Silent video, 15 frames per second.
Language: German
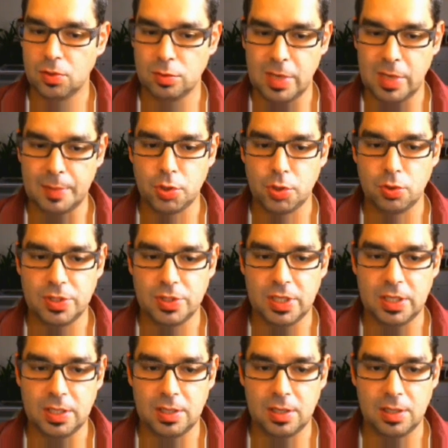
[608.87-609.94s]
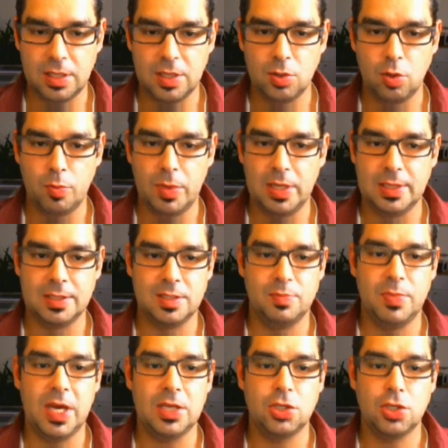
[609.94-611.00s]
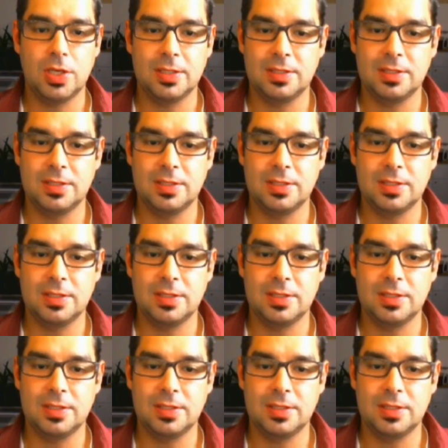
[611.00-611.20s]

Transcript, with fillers: Zum Abschluss seht ihr dann hier nochmal das Badge,